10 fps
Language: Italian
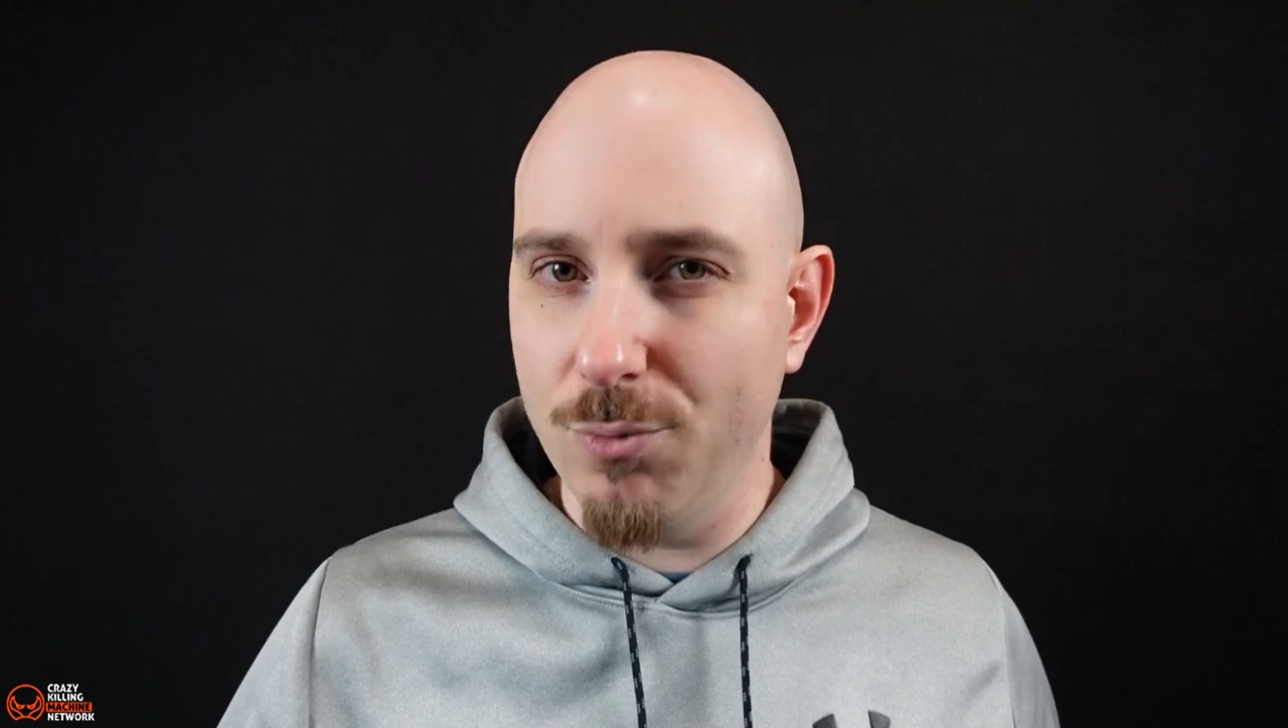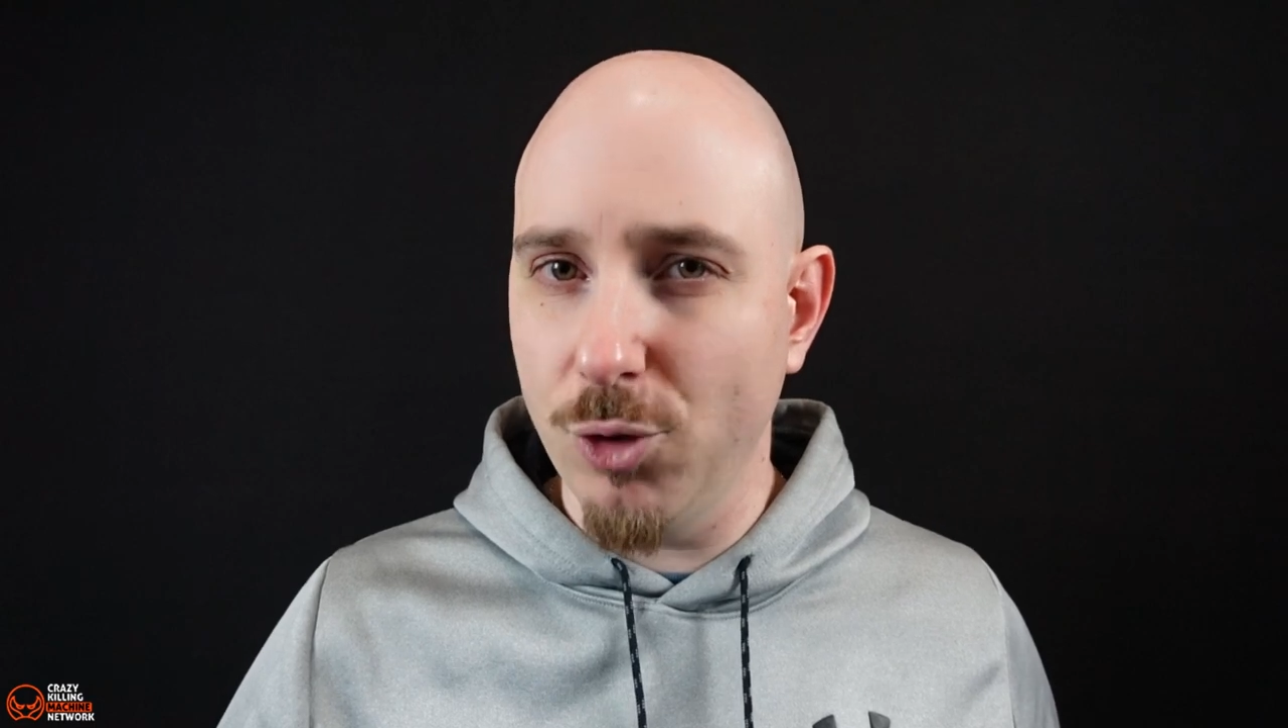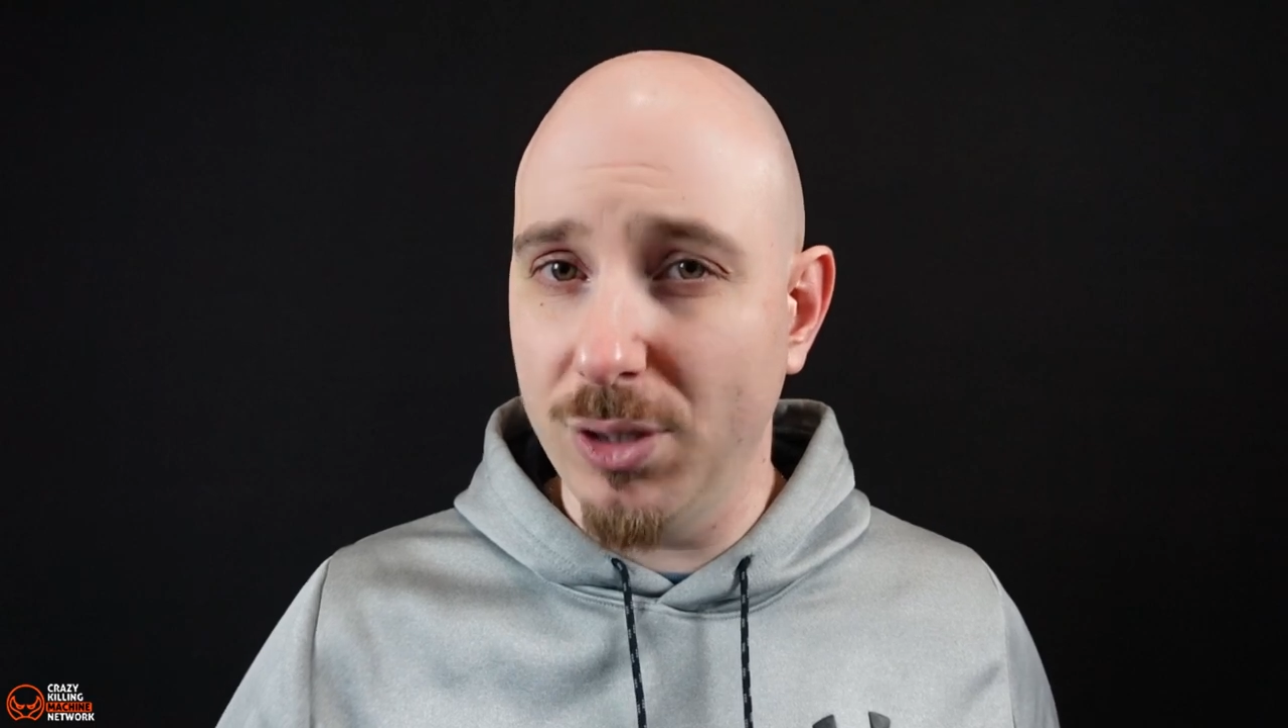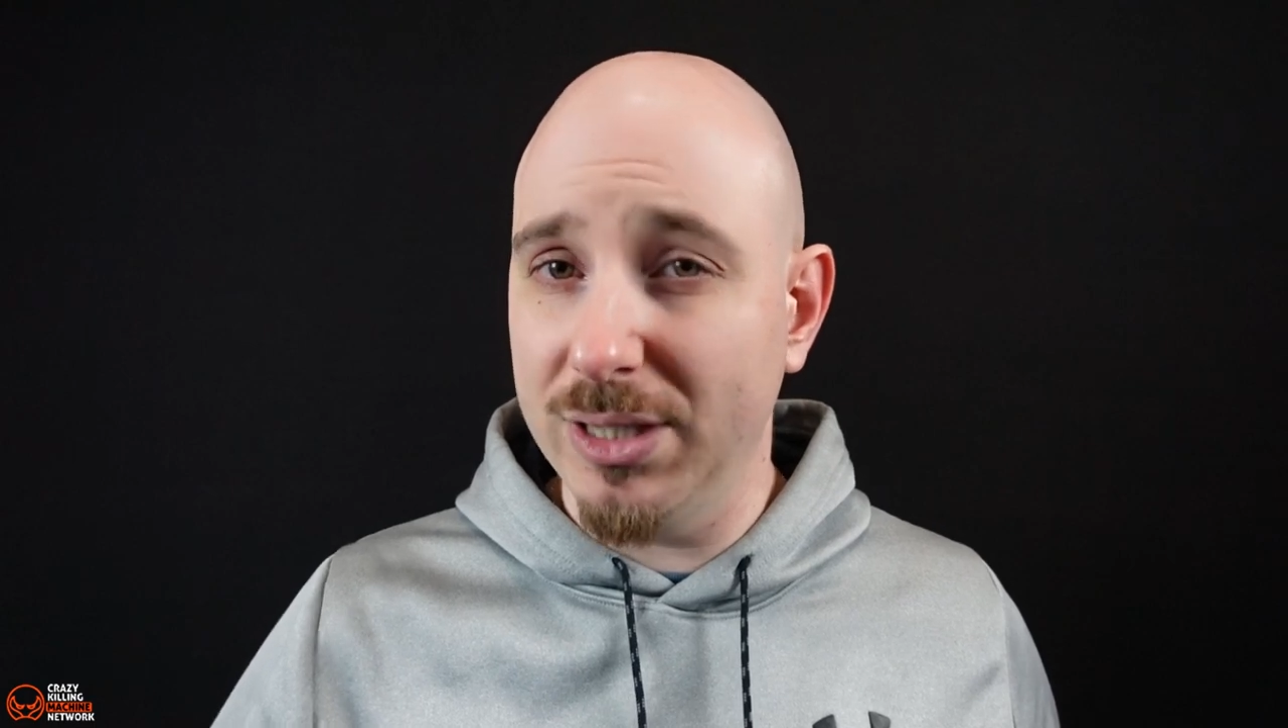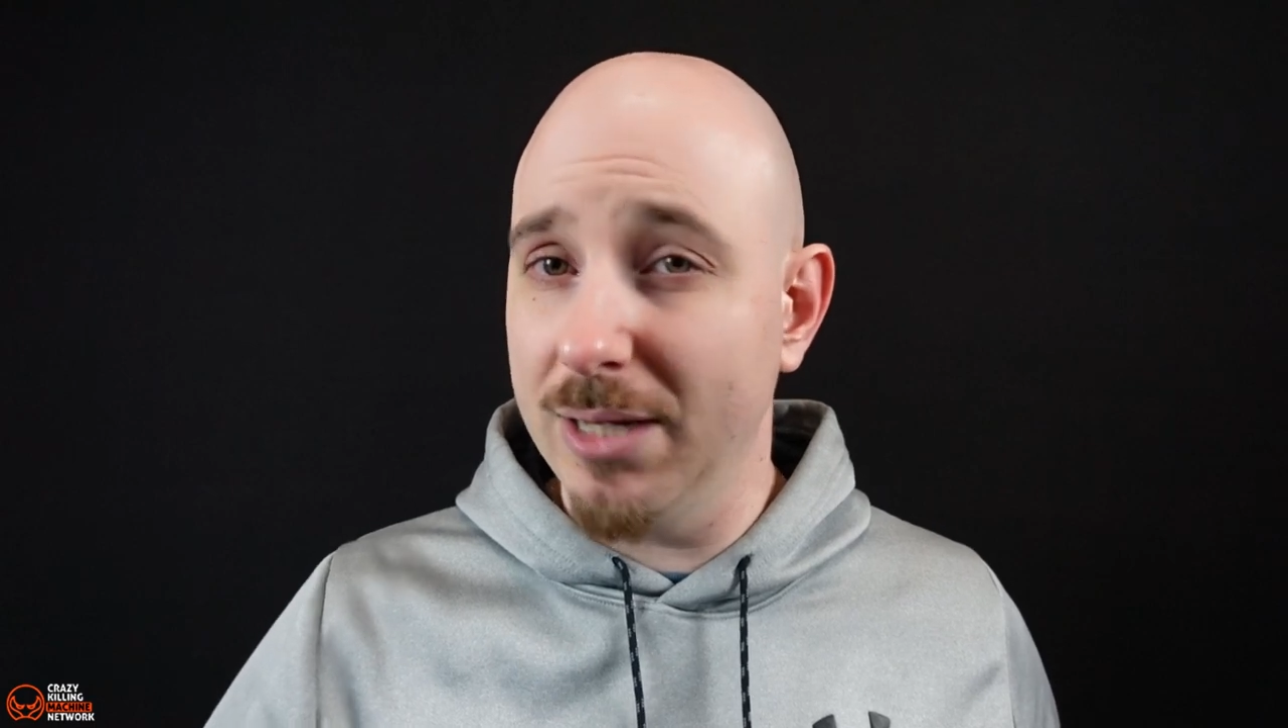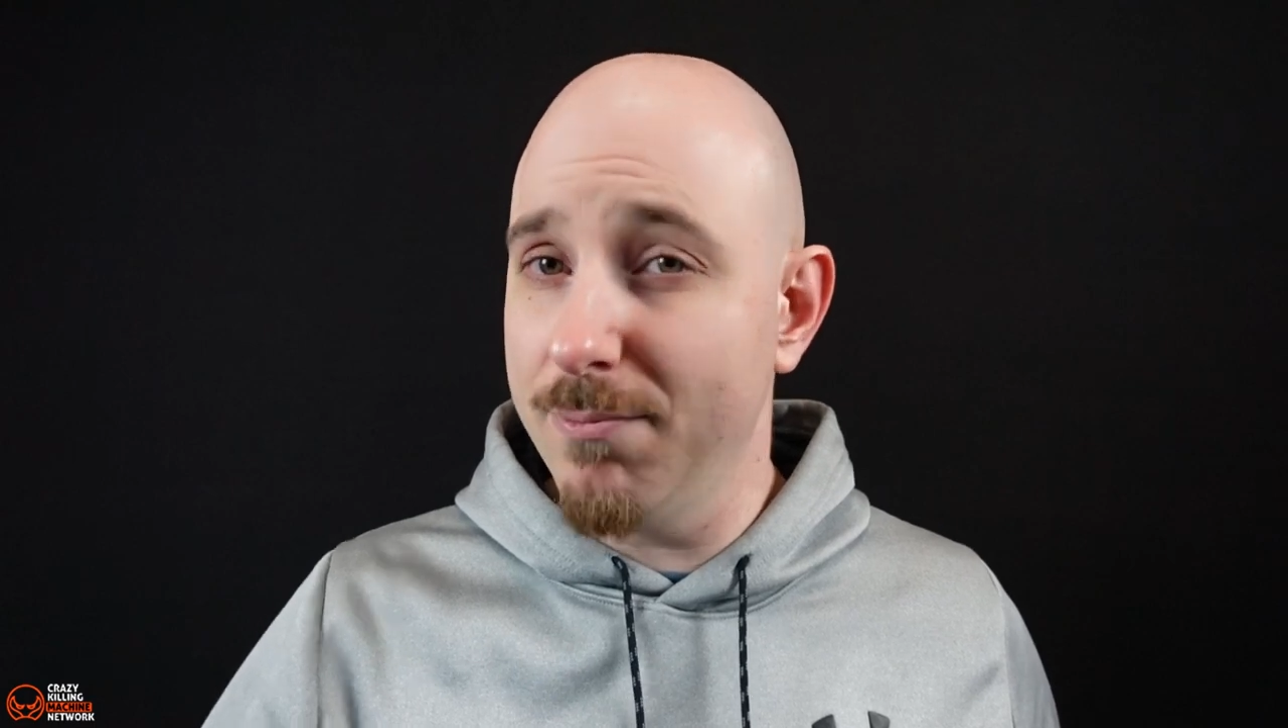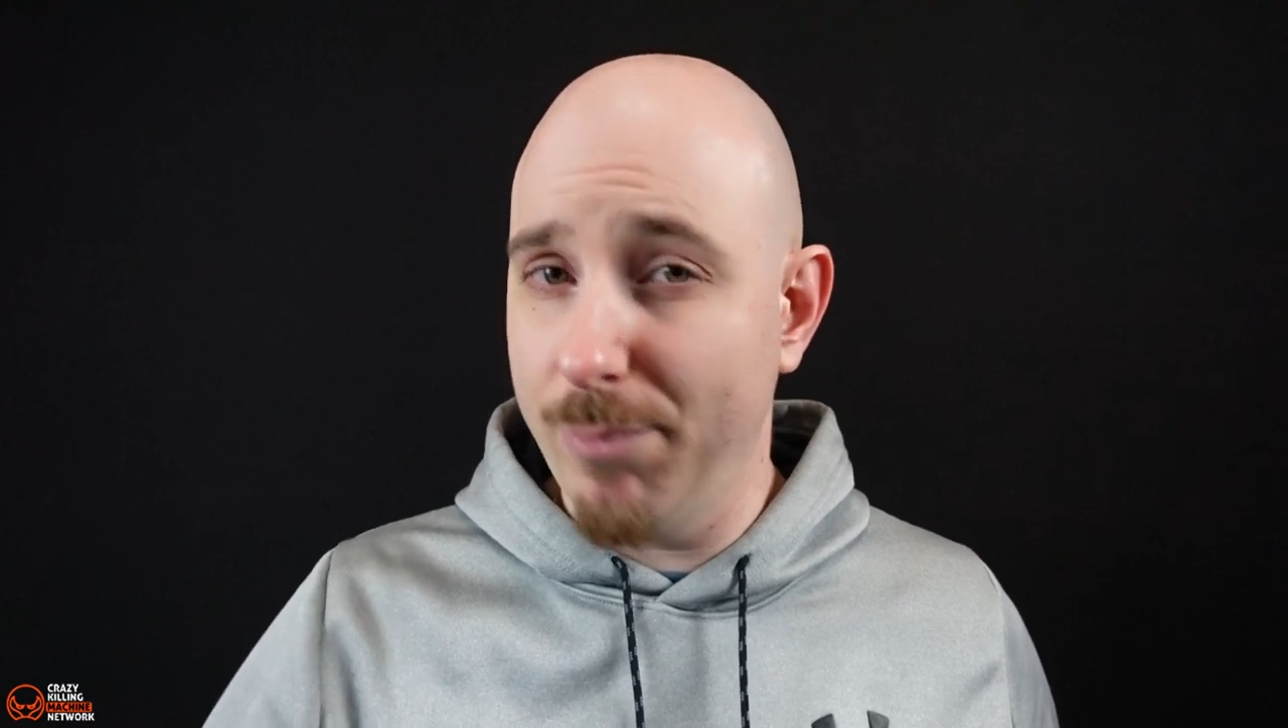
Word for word: community,